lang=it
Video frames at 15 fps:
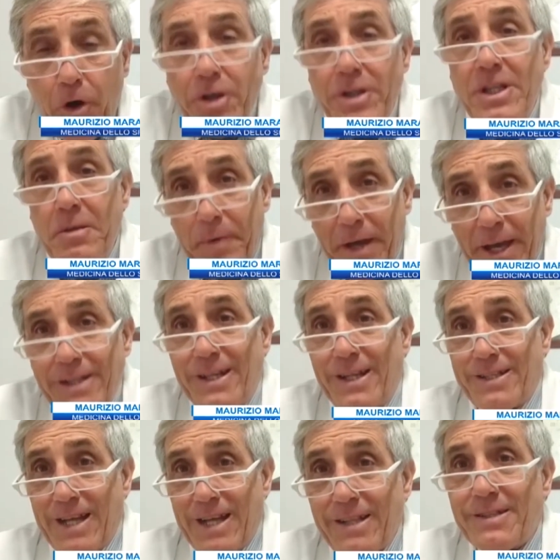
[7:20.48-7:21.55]
Poi
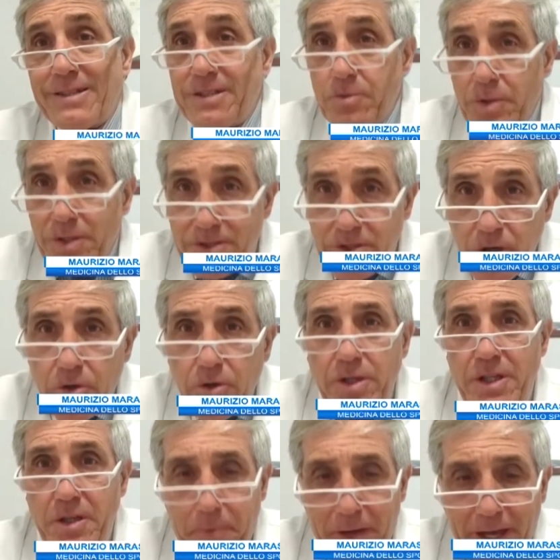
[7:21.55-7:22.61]
dipende da tante
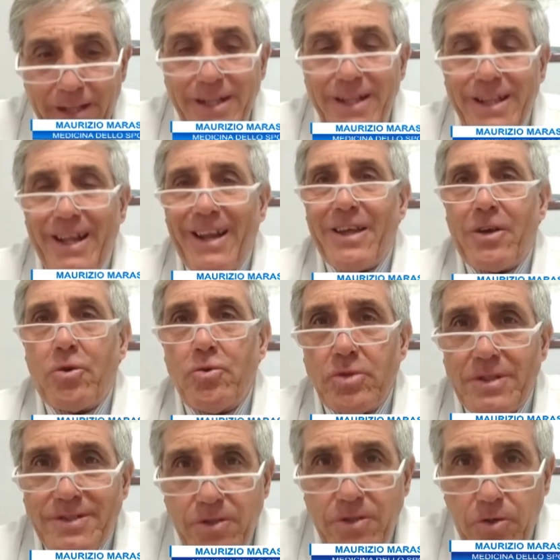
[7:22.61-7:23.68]
situazioni, dipende dalle
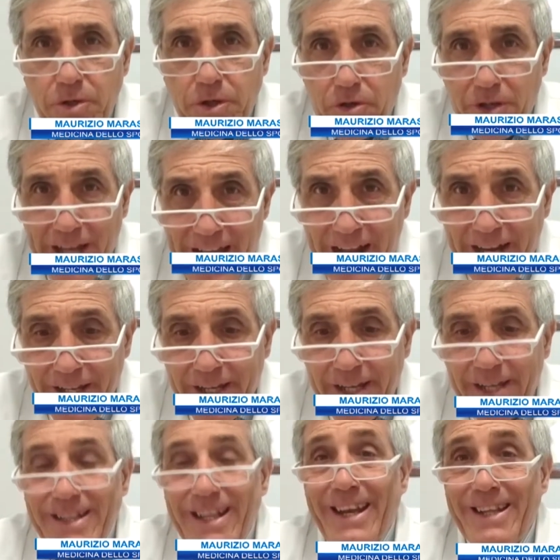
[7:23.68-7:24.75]
condizioni
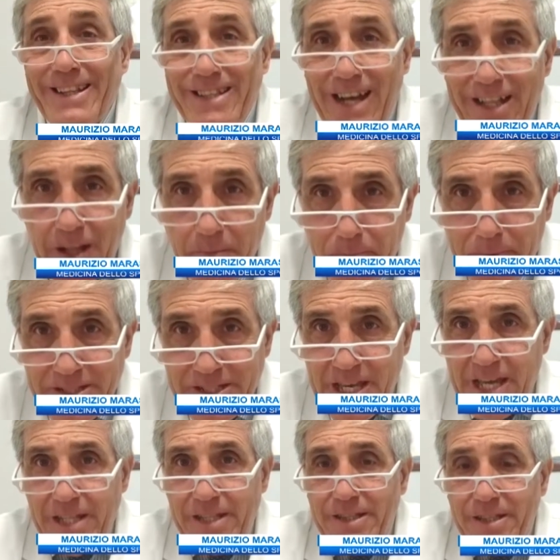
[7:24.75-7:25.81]
organiche, dall'età del
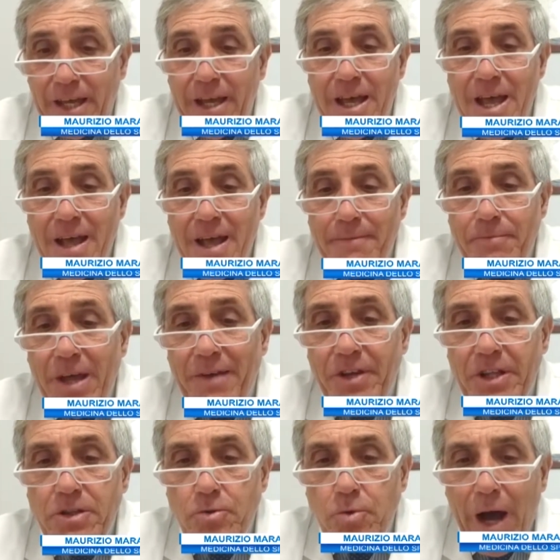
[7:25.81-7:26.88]
paziente, da
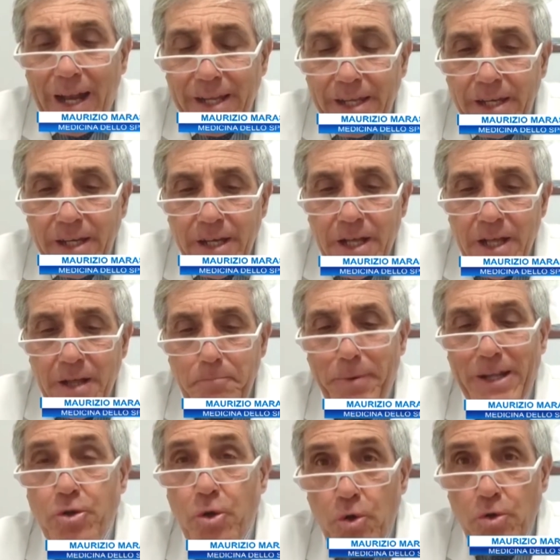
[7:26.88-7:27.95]
eventuali
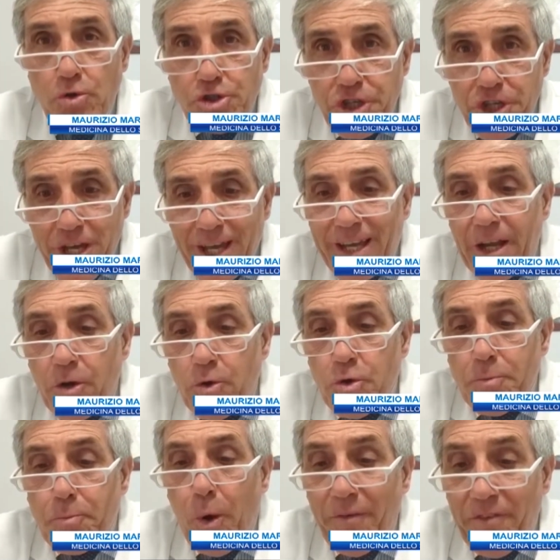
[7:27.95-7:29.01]
patologie che
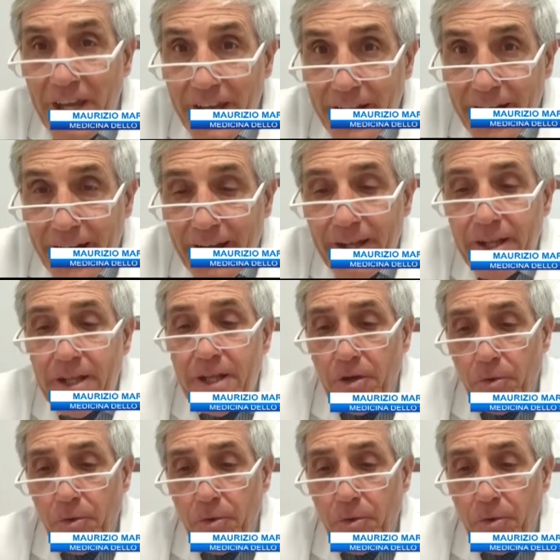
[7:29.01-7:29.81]
lui può avere.